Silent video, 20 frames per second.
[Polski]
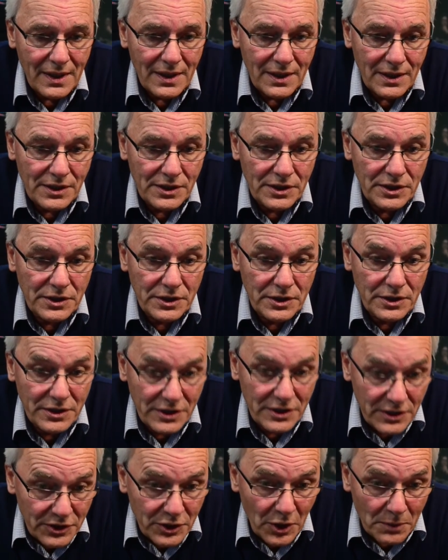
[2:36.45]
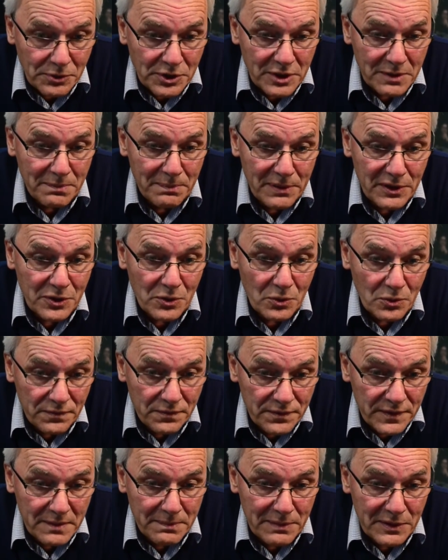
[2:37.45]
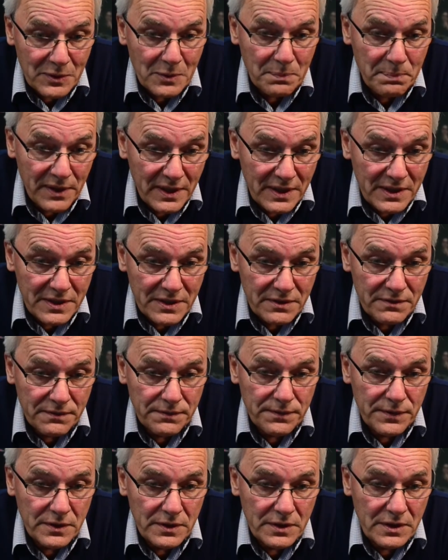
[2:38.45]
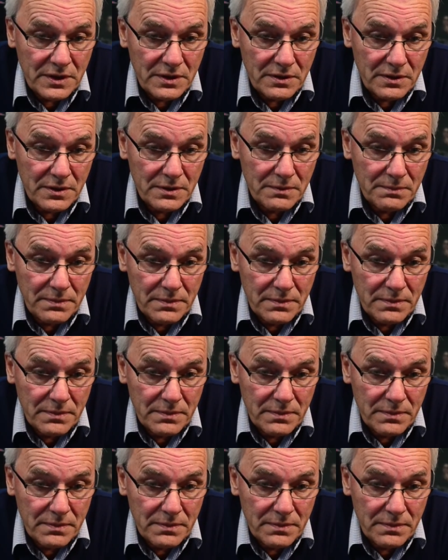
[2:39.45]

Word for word: I, i, I, dobrze, będą lwy, będą piękne lwy y,